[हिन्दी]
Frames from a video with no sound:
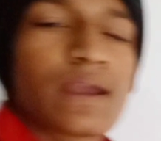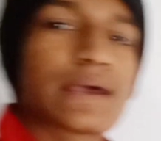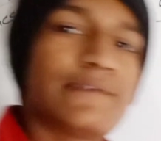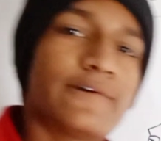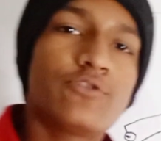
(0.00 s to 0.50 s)

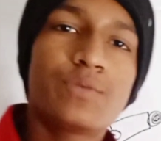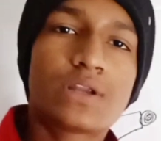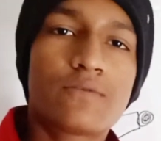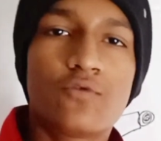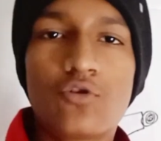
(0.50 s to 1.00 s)

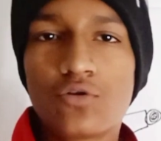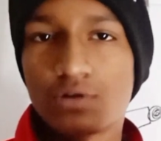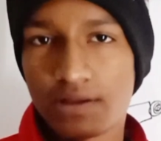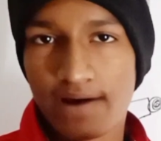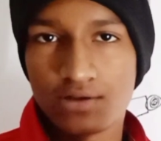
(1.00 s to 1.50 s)
गलवेनोमीटर वो
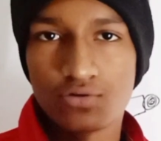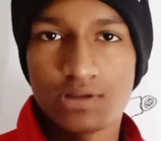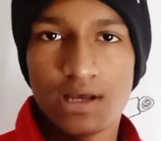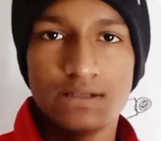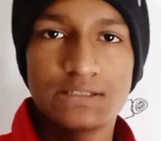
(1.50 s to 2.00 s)
डिवाइस
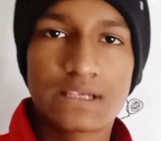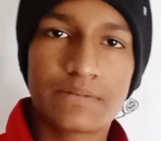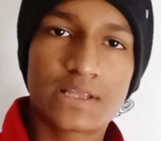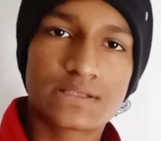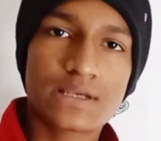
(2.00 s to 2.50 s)
होता है जिसके
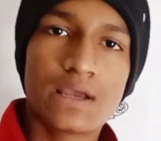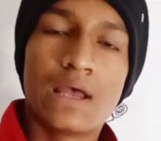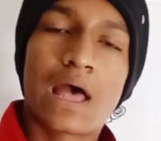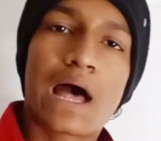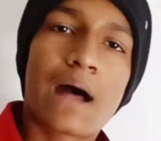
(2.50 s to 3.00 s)
मदद से
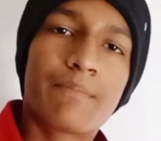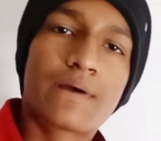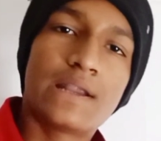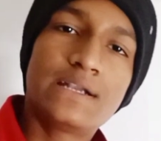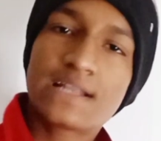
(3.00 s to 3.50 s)
आप
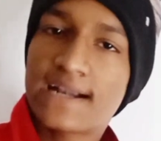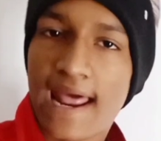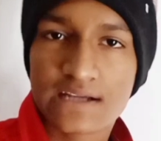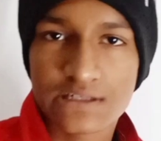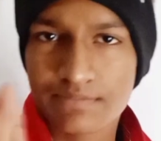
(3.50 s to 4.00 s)
करंट का
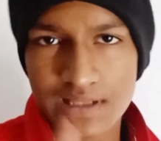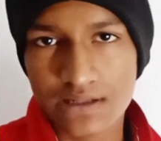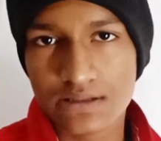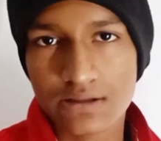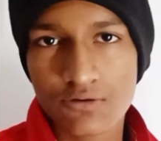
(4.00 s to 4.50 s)
डायरेक्शन पता
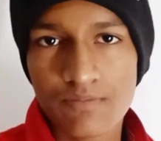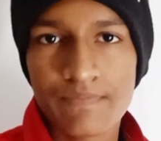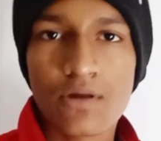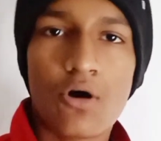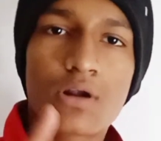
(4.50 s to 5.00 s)
करते हो
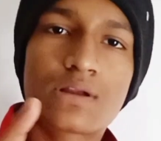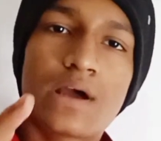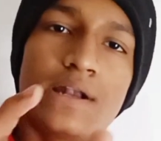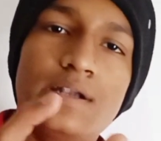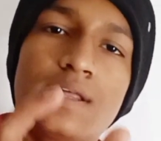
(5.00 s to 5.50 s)
और
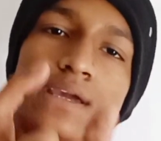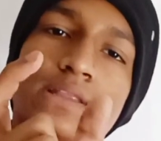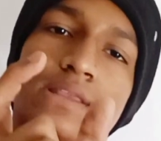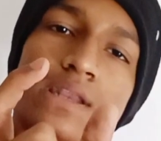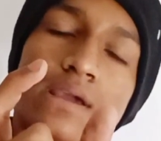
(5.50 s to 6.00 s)
करंट
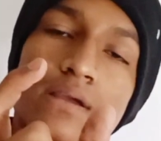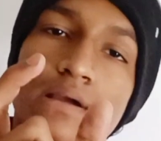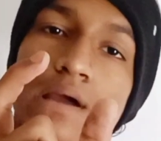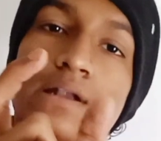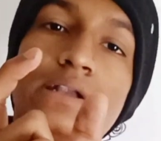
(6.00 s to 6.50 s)
कितने
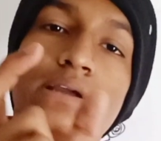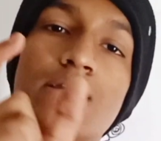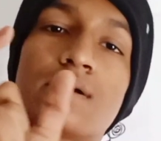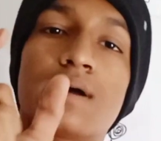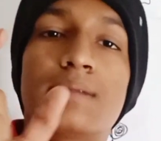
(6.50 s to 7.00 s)
करंट
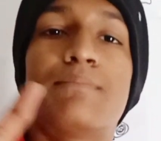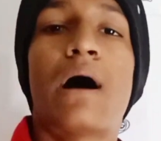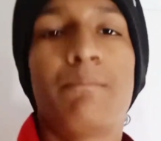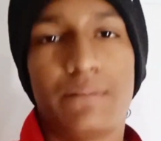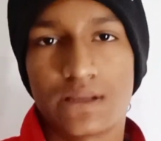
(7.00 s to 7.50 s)
का
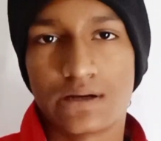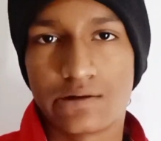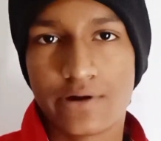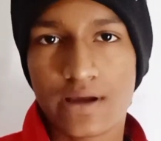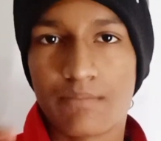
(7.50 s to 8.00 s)
माप पता करते
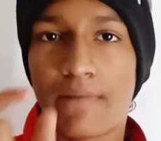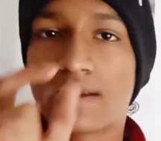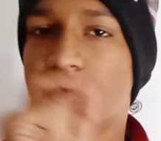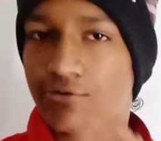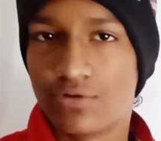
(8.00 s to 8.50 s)
हो ठीक है
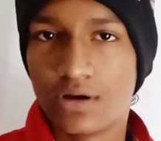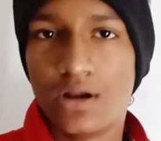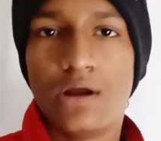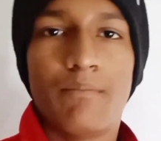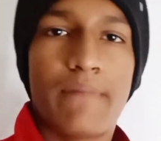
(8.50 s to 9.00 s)
मैग्नीट्यूड
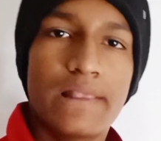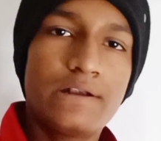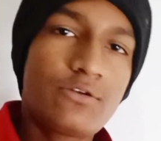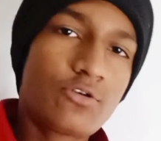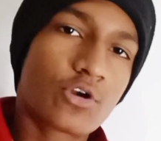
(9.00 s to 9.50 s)

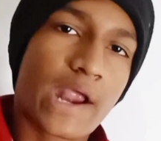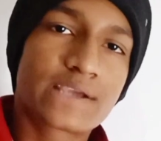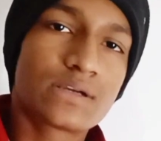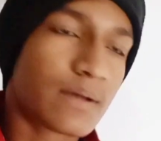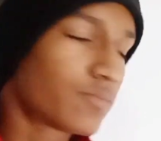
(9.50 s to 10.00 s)
मैग्नीट्यूड और डायरेक्शन